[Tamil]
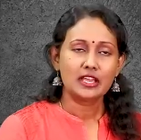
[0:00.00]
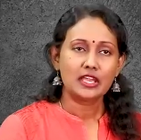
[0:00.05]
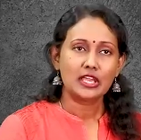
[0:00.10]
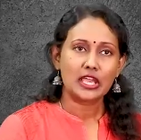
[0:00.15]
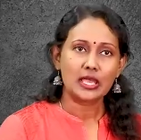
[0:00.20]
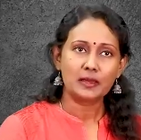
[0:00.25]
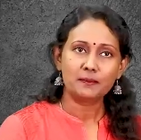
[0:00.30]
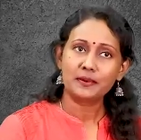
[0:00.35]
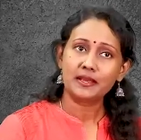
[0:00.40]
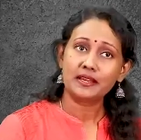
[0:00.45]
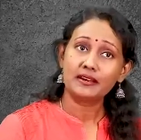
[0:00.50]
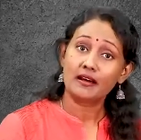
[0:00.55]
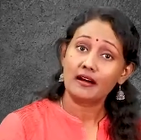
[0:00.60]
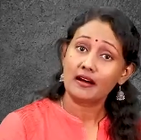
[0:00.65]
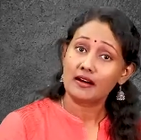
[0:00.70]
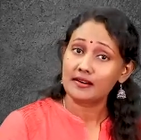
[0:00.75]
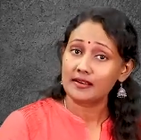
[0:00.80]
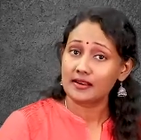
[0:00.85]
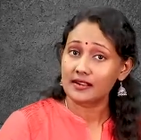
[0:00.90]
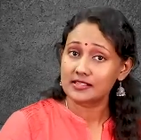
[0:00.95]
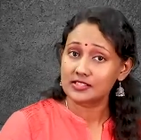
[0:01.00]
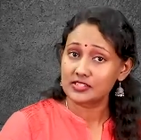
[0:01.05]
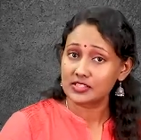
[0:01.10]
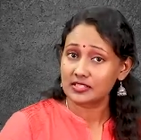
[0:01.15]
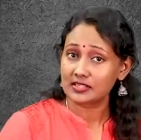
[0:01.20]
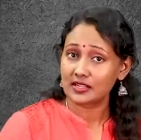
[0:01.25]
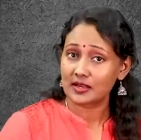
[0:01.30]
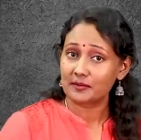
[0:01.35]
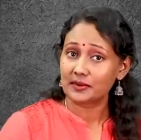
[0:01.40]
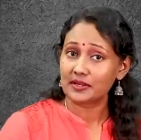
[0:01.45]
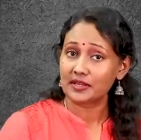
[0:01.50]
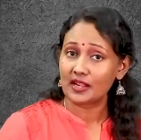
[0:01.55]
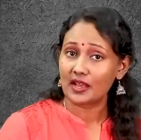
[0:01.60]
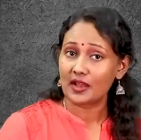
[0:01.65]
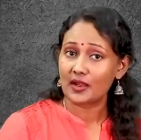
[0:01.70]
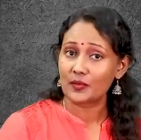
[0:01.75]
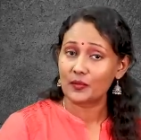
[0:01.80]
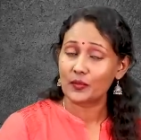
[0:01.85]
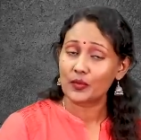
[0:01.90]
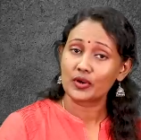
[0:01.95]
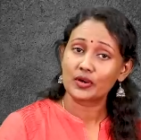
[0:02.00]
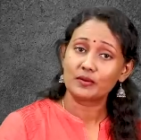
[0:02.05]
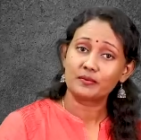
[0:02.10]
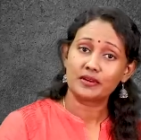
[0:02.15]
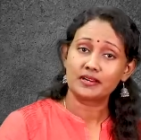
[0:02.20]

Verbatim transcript: ஏபி நாகராஜன் அப்படின்னா உங்கள்